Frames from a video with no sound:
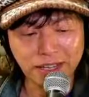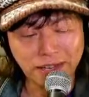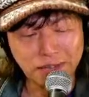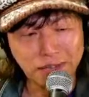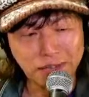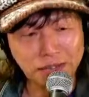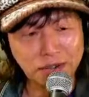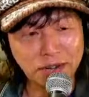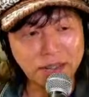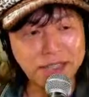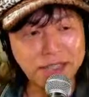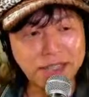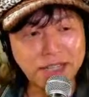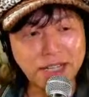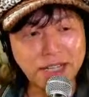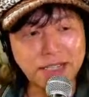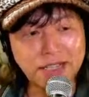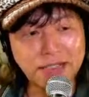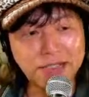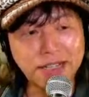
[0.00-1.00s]
まあ、いろんな使い
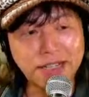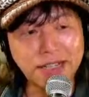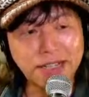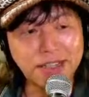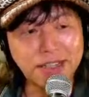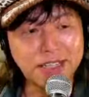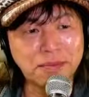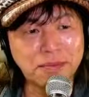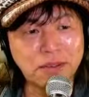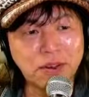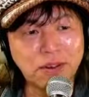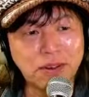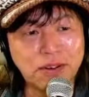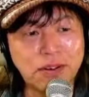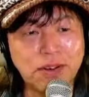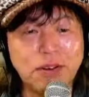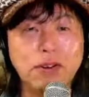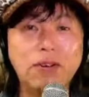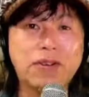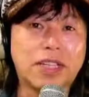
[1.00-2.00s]
方をされている方も
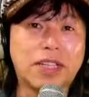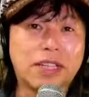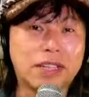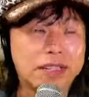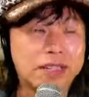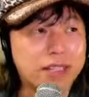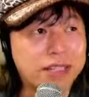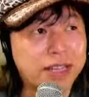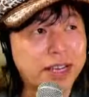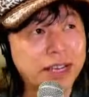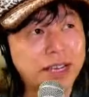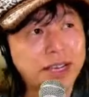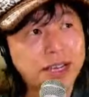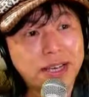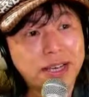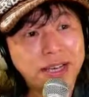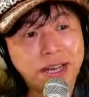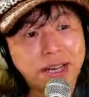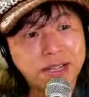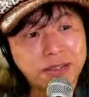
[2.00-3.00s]
多くてですね
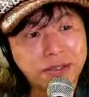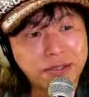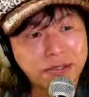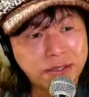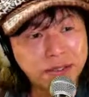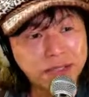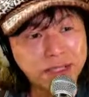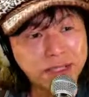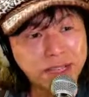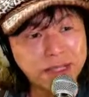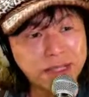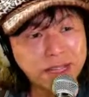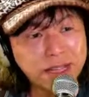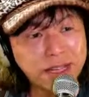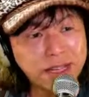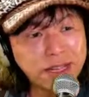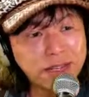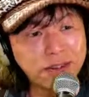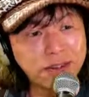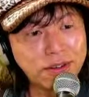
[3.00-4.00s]
あと大
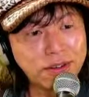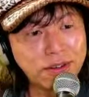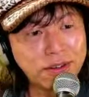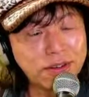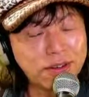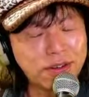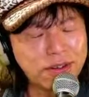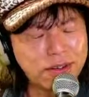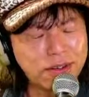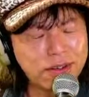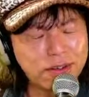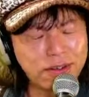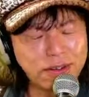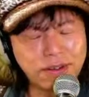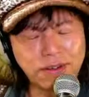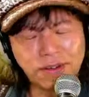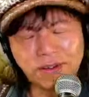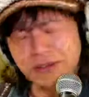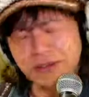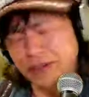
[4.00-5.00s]
体あ
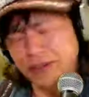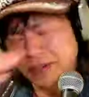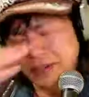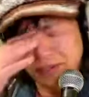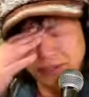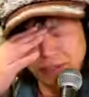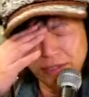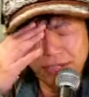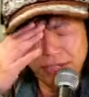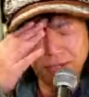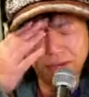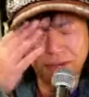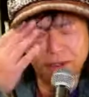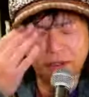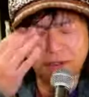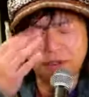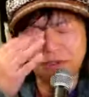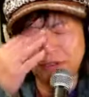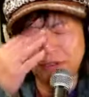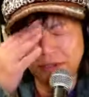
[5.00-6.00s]
の
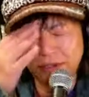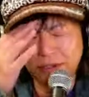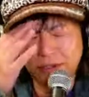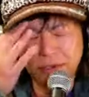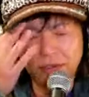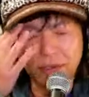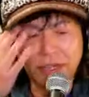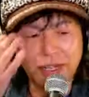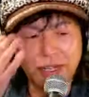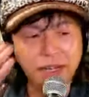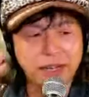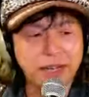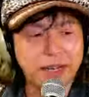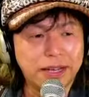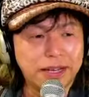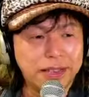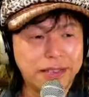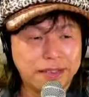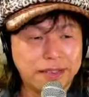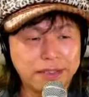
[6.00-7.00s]
ギフトとかね
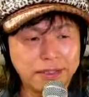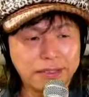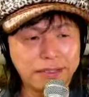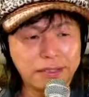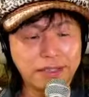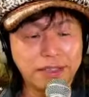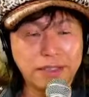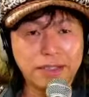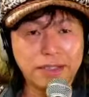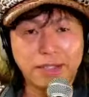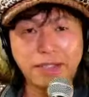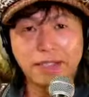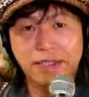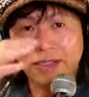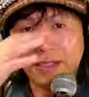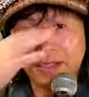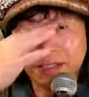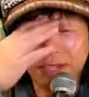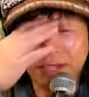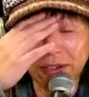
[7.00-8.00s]
され
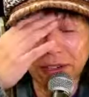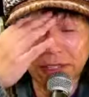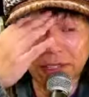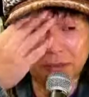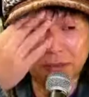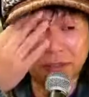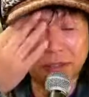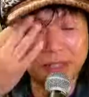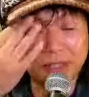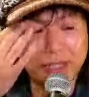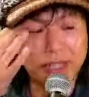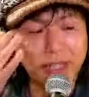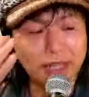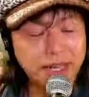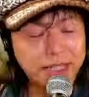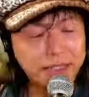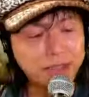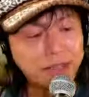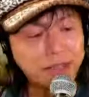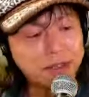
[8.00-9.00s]
てる方も多いかな
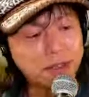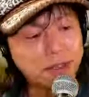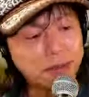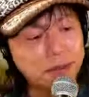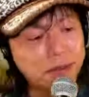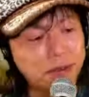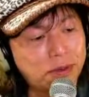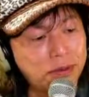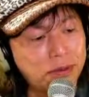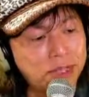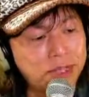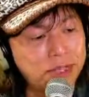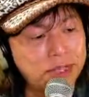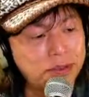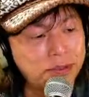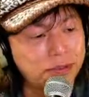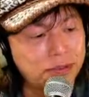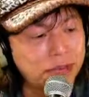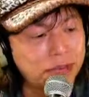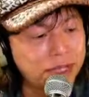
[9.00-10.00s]
あそうそう固定し
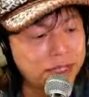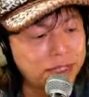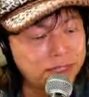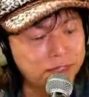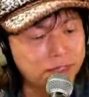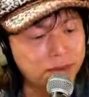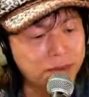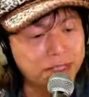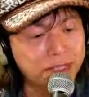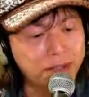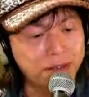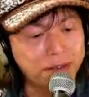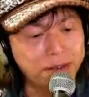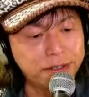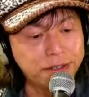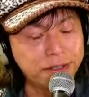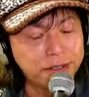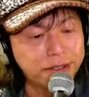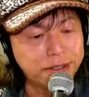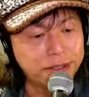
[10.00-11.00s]
とこうかなちょっと待ってよ
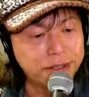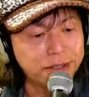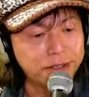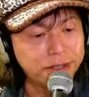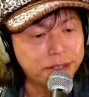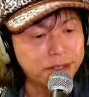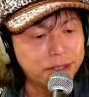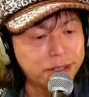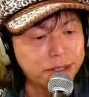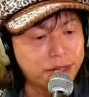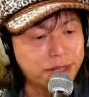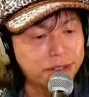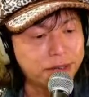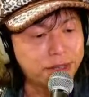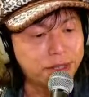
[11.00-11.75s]
あの